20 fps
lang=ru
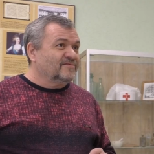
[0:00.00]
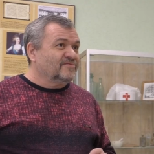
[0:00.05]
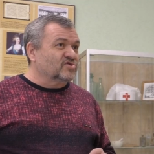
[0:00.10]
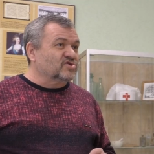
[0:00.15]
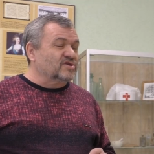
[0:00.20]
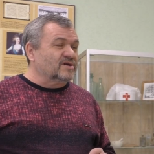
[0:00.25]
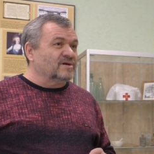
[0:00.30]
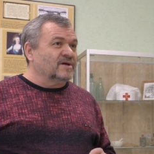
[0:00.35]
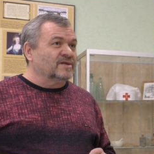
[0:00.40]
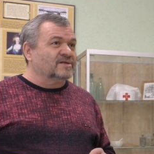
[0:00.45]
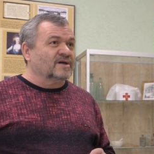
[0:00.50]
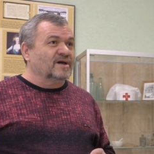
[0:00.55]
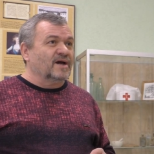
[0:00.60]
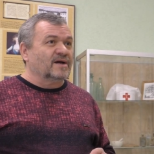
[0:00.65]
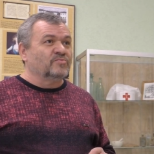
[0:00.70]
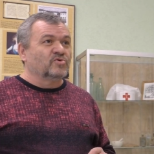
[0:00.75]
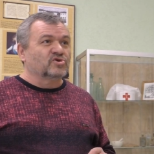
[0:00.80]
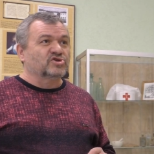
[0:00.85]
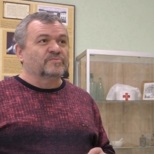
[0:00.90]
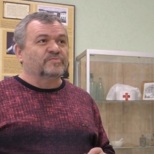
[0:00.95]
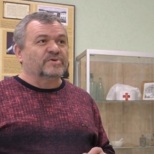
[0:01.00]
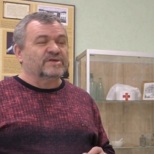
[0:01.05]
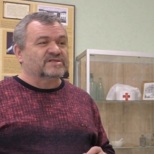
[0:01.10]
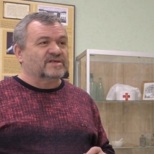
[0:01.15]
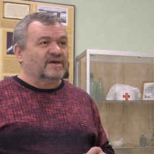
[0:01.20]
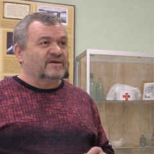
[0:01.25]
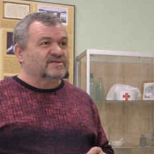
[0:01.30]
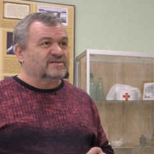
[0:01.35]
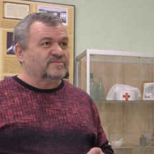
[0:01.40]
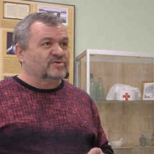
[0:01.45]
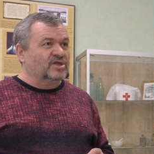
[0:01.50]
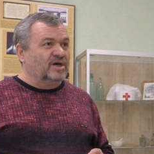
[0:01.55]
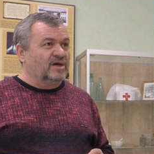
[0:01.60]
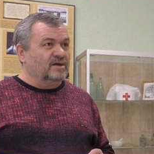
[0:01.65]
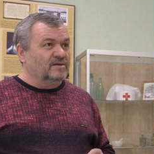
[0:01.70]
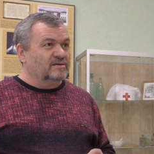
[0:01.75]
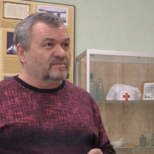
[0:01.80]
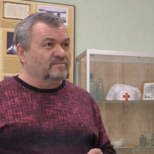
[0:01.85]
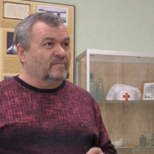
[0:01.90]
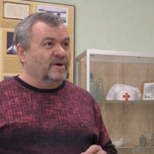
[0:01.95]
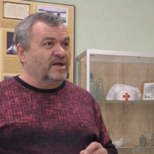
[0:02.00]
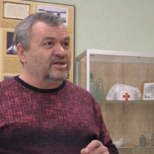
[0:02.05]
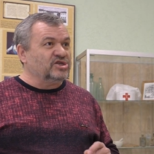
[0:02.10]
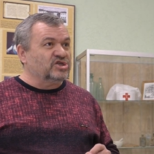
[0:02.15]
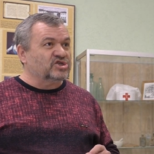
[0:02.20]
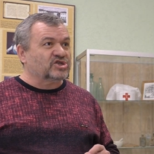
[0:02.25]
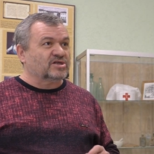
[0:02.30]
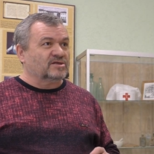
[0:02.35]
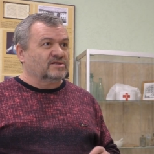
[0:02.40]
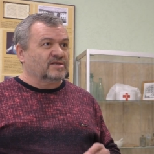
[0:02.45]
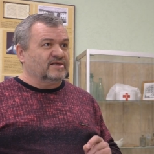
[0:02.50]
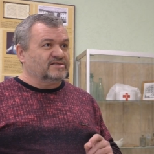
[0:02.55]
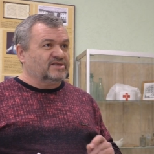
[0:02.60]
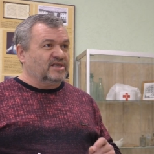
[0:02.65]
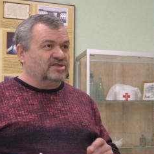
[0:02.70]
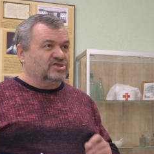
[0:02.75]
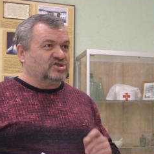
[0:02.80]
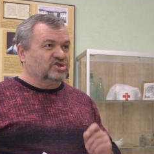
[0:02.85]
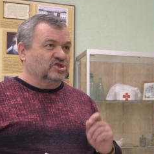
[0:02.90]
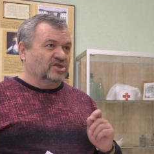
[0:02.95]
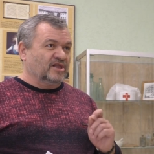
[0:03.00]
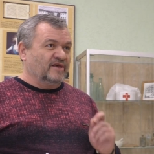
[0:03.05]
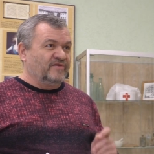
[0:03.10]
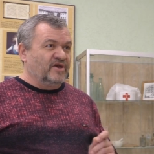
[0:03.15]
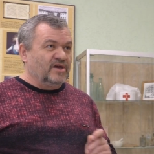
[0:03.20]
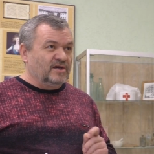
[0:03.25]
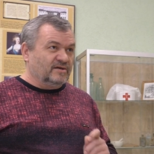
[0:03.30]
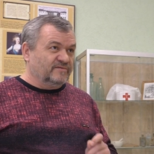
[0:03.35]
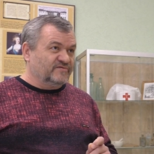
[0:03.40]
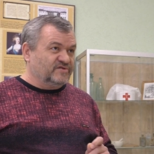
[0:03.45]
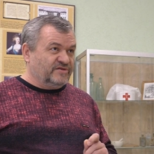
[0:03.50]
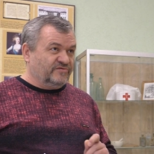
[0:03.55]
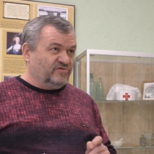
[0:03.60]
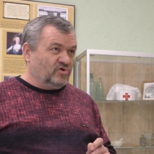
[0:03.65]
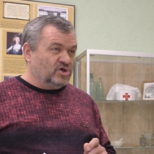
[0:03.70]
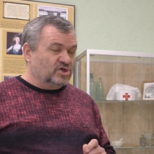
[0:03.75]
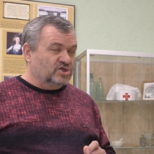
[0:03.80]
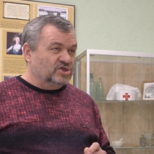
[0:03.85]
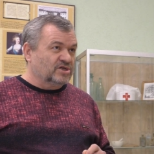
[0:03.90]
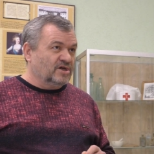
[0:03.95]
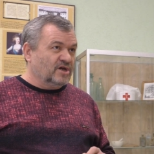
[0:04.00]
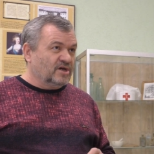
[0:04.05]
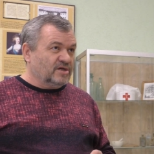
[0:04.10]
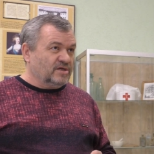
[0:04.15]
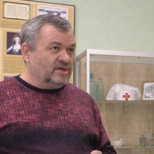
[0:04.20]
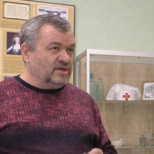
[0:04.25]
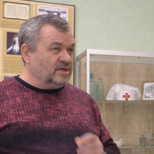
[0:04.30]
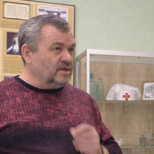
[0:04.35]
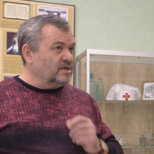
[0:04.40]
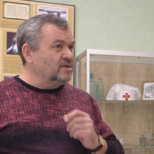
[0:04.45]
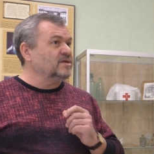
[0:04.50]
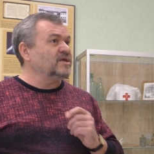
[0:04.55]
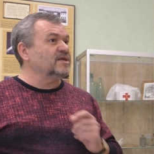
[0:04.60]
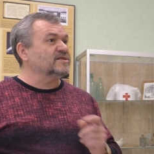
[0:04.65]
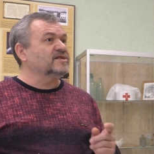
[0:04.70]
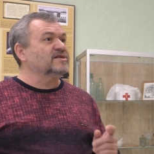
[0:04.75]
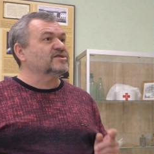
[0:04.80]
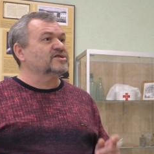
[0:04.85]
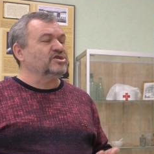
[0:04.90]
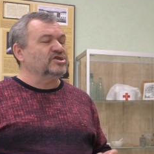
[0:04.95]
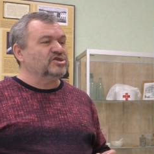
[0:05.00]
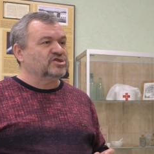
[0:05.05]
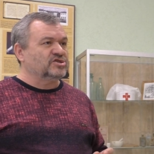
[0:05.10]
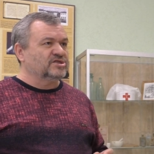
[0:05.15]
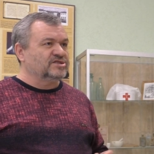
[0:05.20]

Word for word: Вот это как можно представить себе, да? Больничка на 10 человек всего лишь и несколько тысяч